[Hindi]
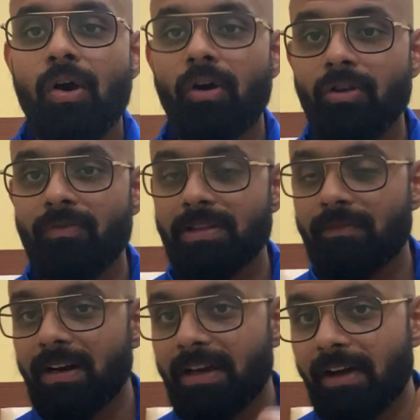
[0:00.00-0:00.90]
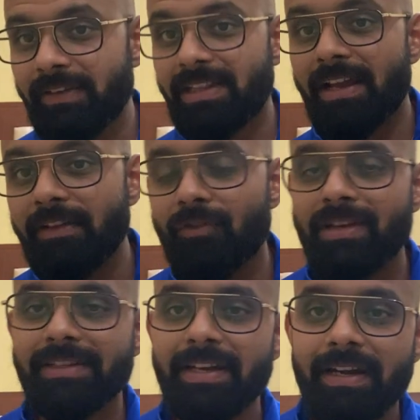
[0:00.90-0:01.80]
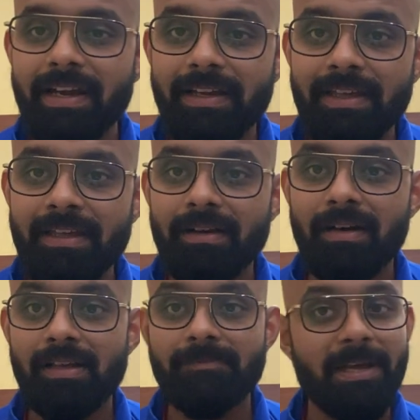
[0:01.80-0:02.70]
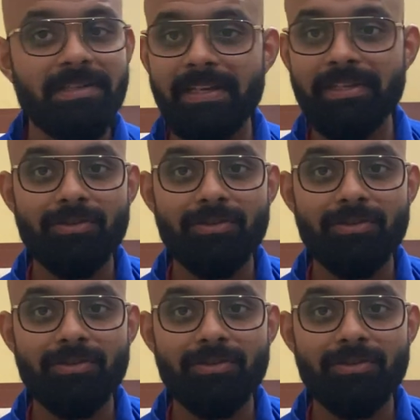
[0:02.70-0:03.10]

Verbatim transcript: ऑल ओवर द वर्ल्ड काफ़ी तारीफ हो रही थी इंडिया की स्पेशली uh,